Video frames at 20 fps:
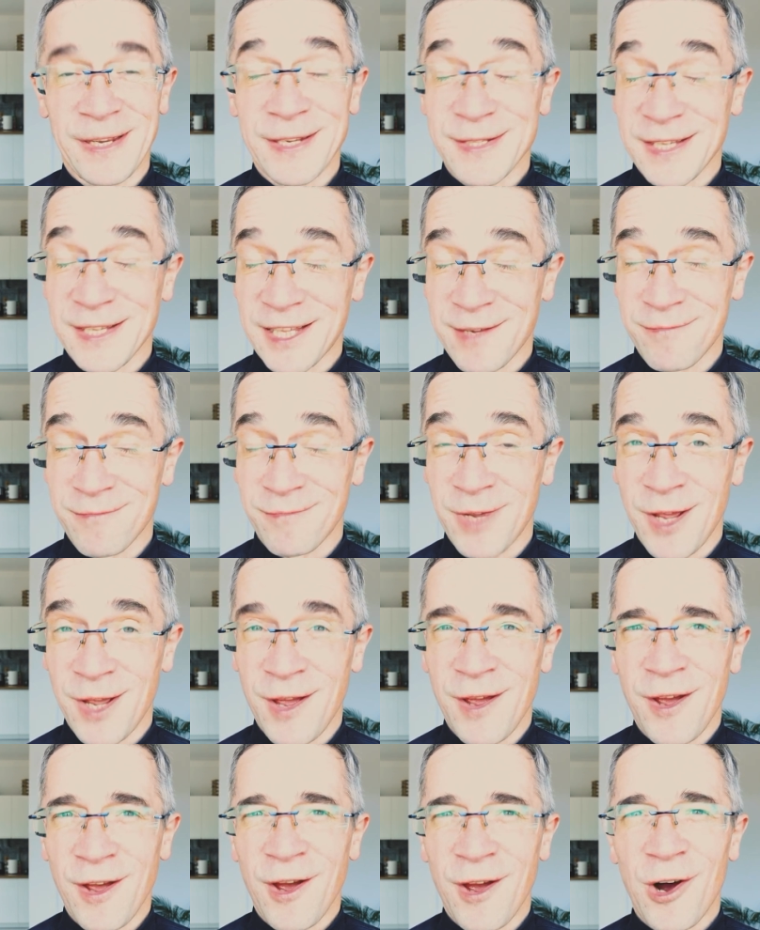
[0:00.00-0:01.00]
Zatem
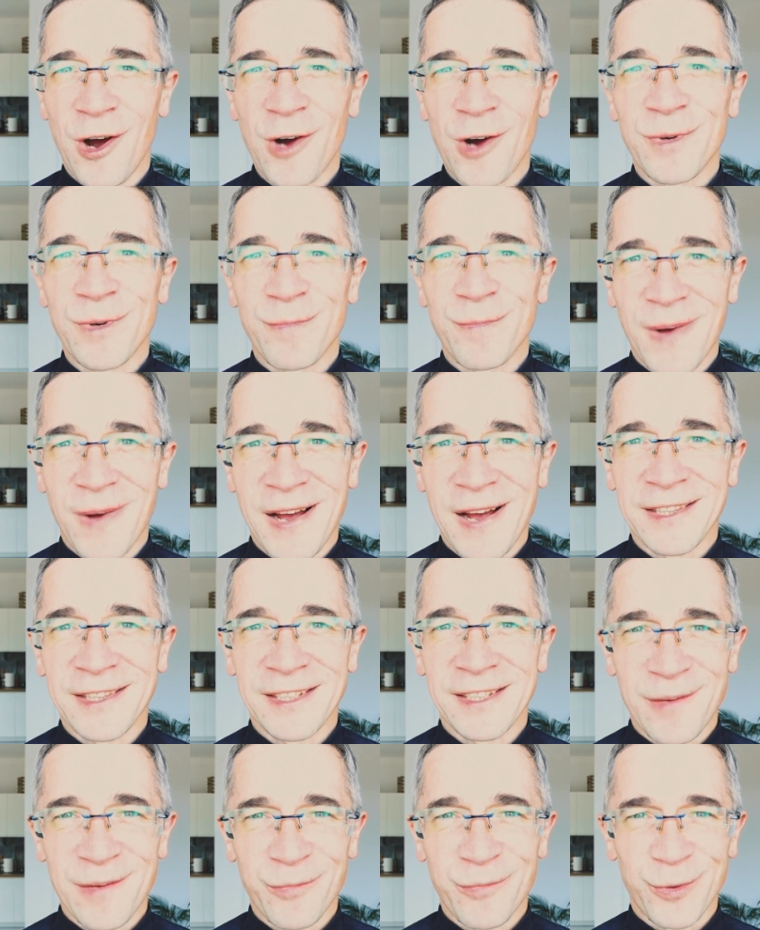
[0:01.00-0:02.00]
oby
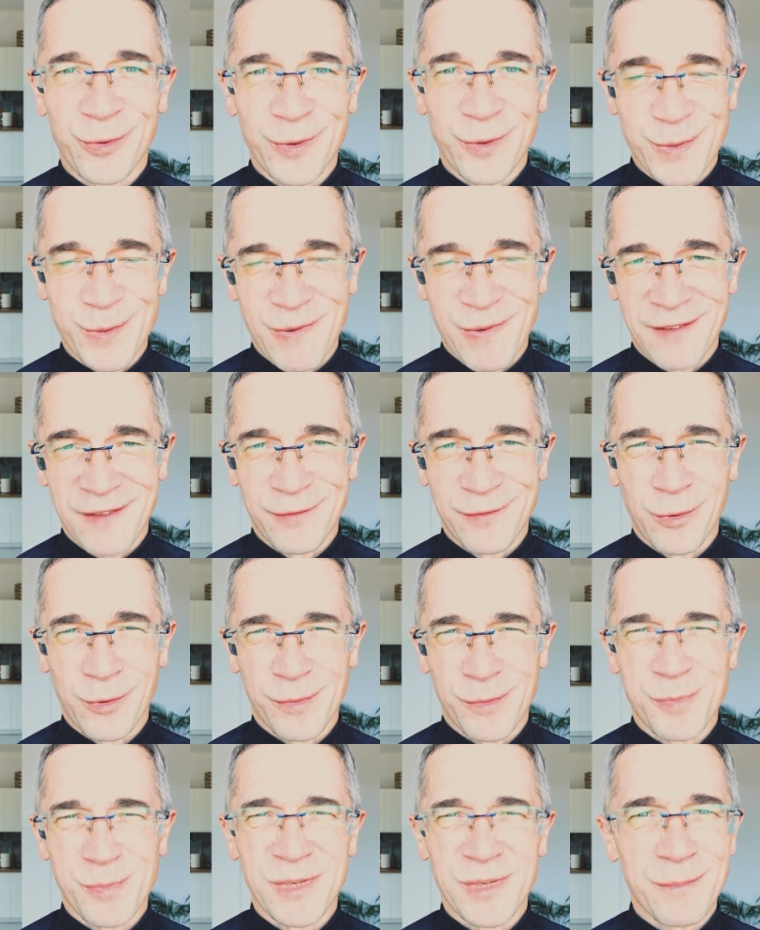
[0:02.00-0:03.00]
Pan nam błogosławił,
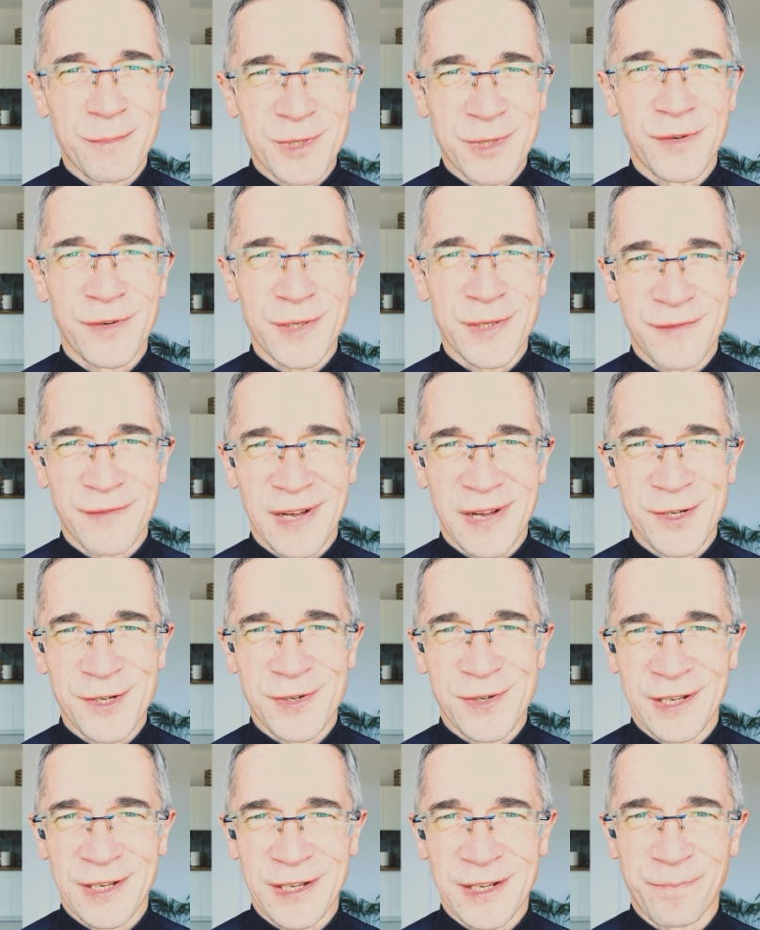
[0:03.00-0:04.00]
abyśmy nie przywiązywali
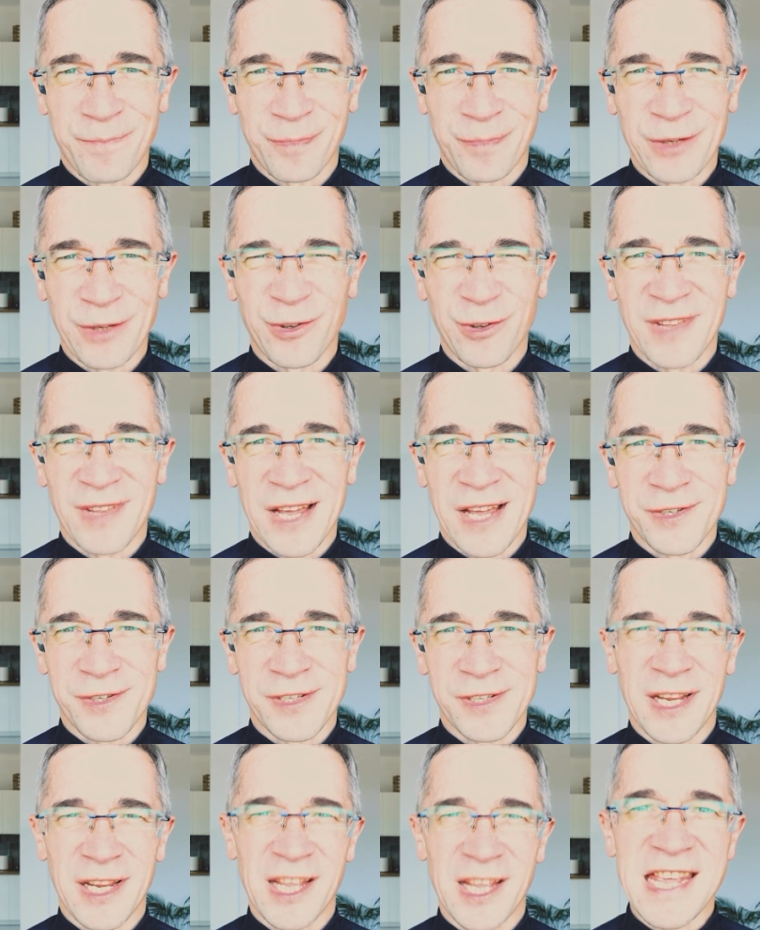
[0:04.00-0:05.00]
się do
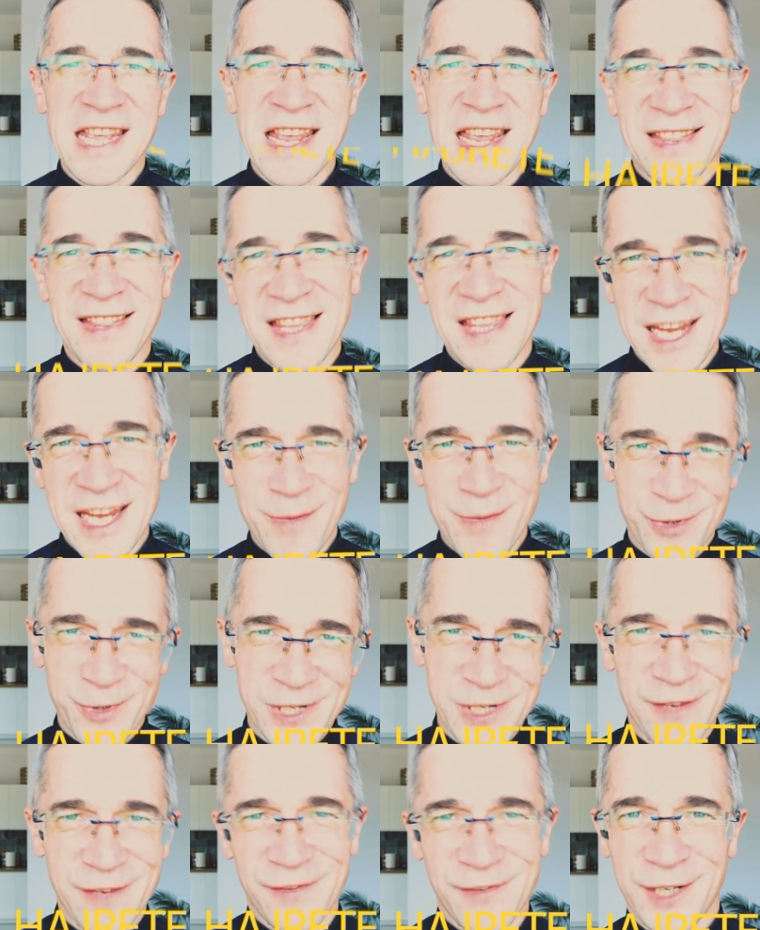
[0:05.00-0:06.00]
naszych jedynie
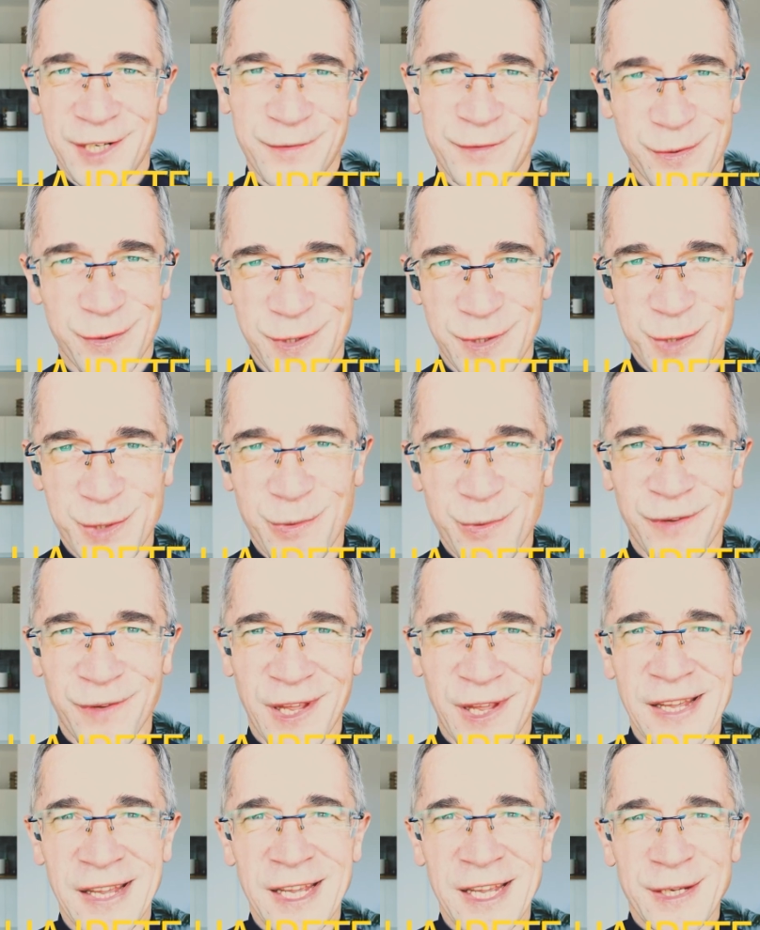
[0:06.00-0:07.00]
możliwych, w cudzysłowie,